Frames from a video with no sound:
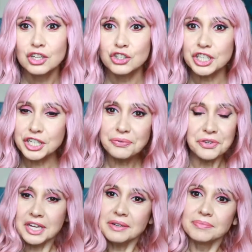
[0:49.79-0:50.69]
j'ai
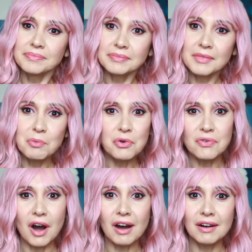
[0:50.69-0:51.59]
kiffé me
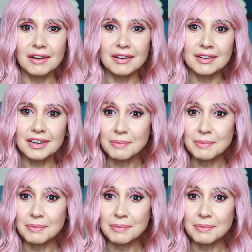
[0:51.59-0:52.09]
voir euh,